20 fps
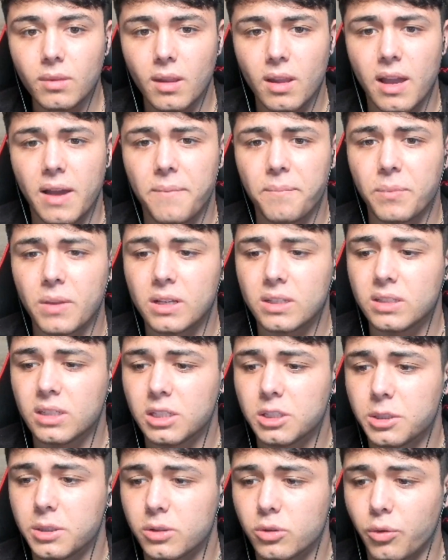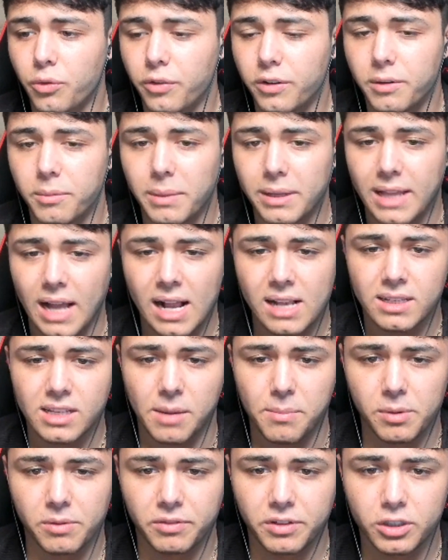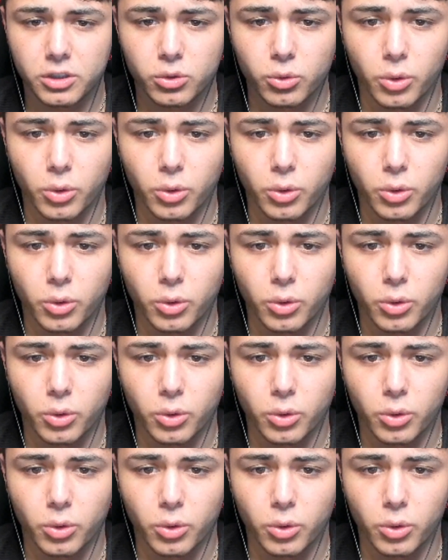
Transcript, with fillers: ähm, dass ich jetzt so viel Metall sammle, wie es nur